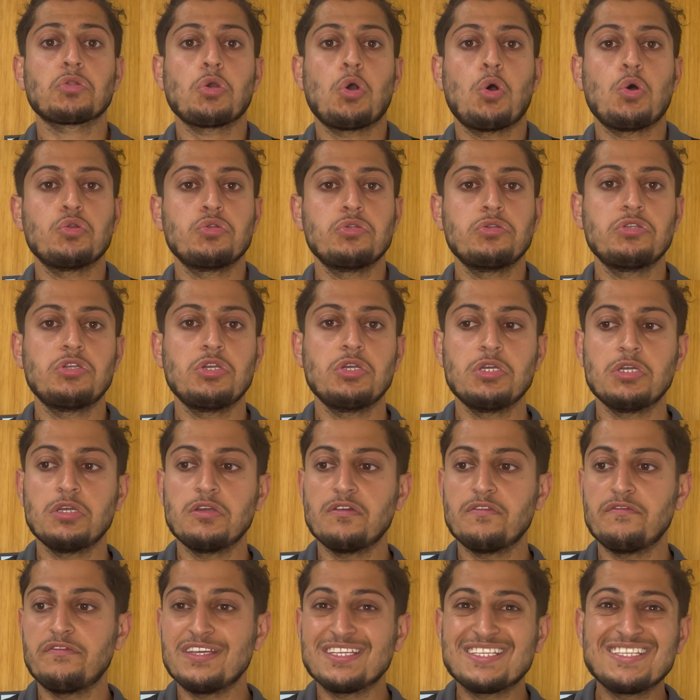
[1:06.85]
Und
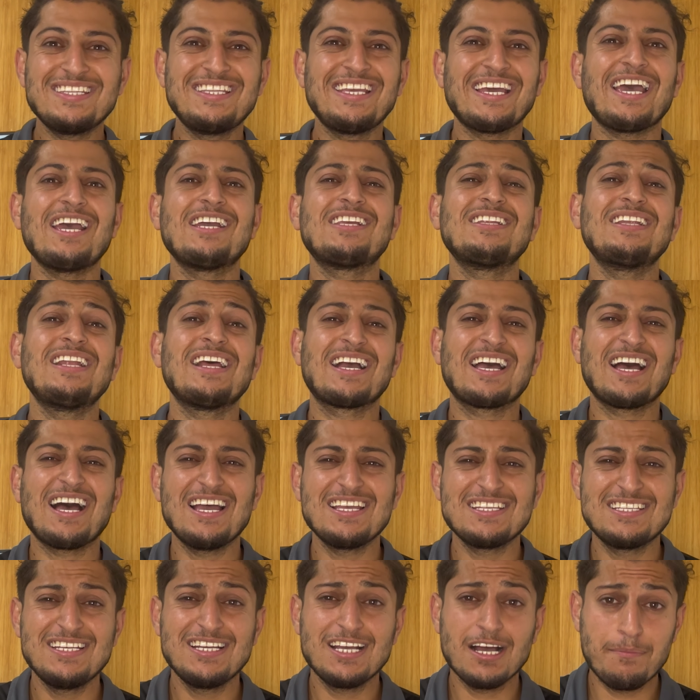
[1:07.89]
äh, wir sind direkt in der
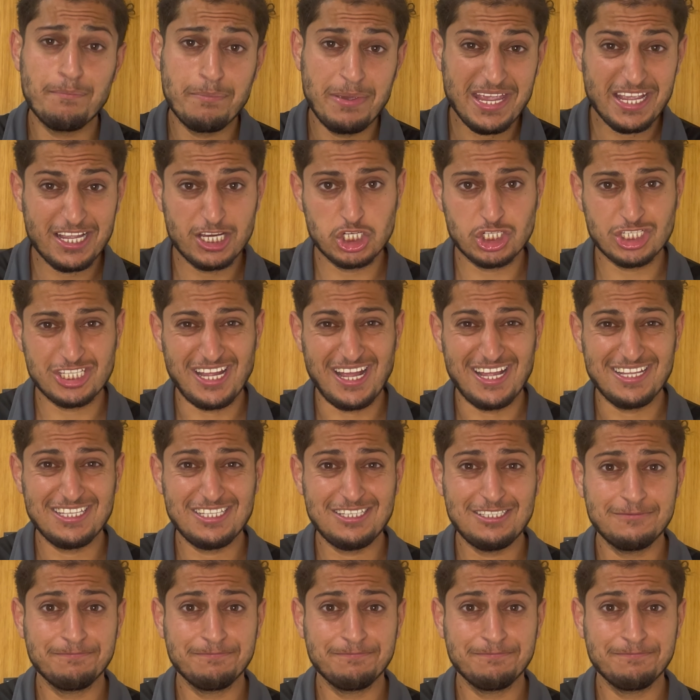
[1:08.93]
Kreisliga B gestartet.